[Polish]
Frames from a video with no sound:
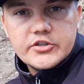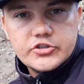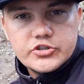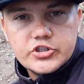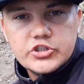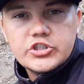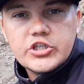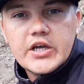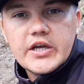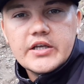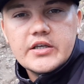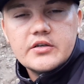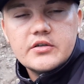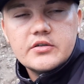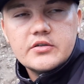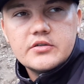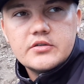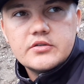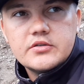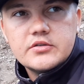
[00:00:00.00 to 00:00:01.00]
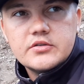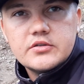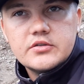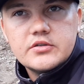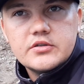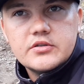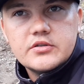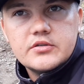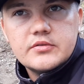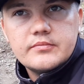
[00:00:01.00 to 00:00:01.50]
Dzisiaj
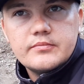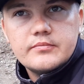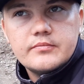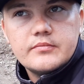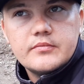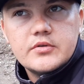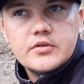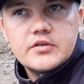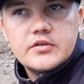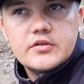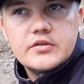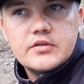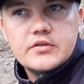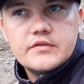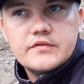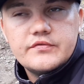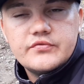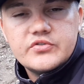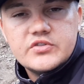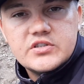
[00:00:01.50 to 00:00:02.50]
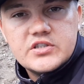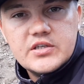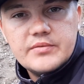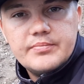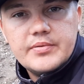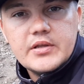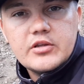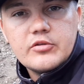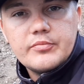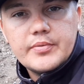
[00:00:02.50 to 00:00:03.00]
yy,
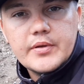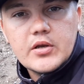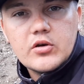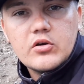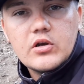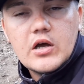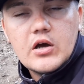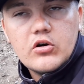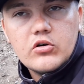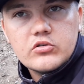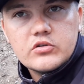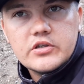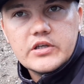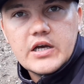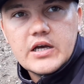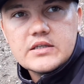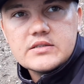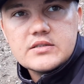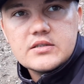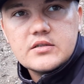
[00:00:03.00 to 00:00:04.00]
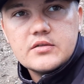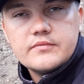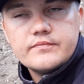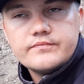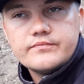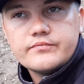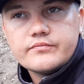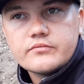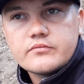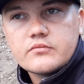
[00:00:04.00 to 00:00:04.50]
wsypię dopiero na odjazd.
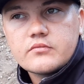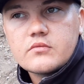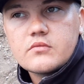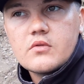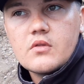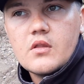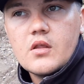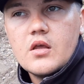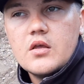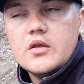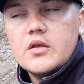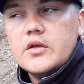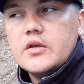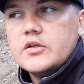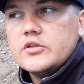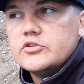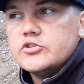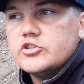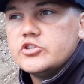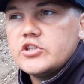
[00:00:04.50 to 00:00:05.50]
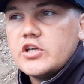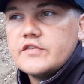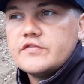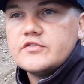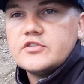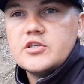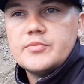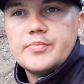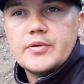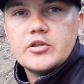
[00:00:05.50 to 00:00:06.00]
Dzisiaj
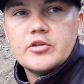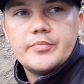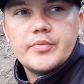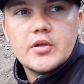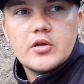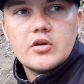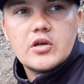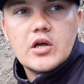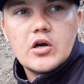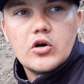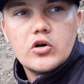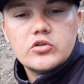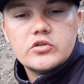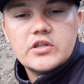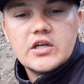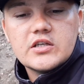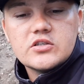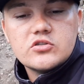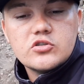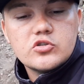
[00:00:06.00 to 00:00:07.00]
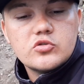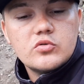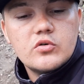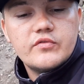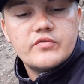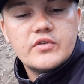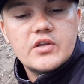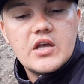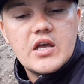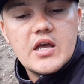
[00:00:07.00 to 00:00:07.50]
wsypię dopiero na odjazd
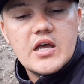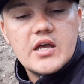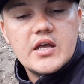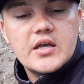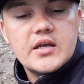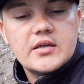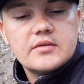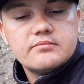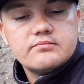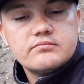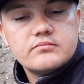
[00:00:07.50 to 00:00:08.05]
dosłownie